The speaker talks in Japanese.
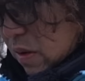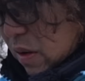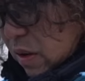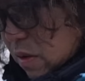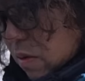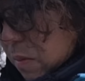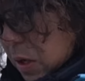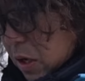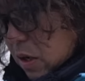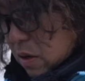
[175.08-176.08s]
だけど
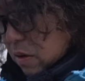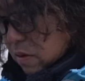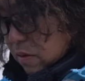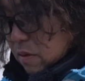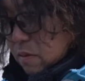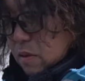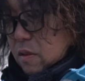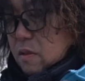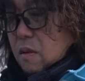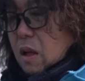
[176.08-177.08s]
ま
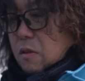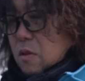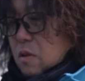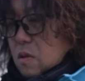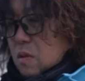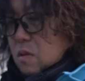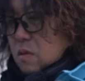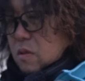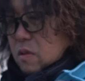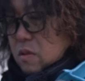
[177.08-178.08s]
ああの
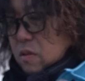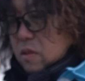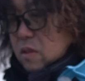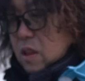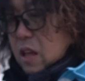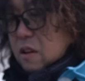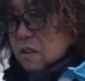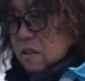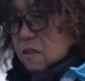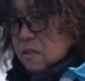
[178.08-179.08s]
退
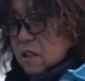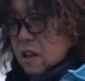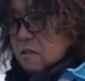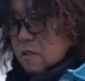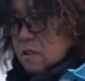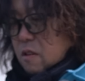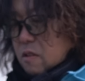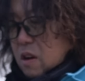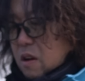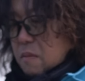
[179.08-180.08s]
退屈という
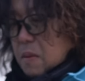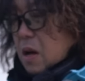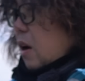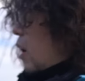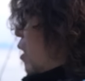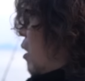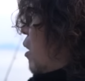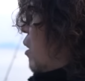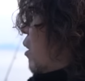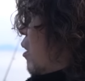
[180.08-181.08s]
かま
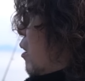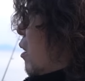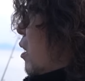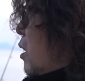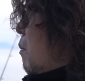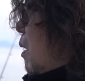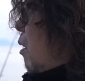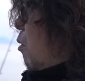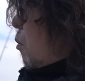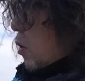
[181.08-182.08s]
あ暇
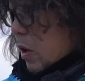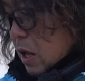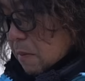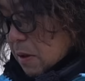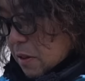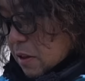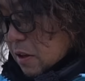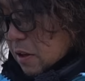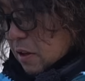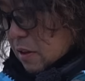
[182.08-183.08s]
を持て余
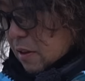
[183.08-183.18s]
し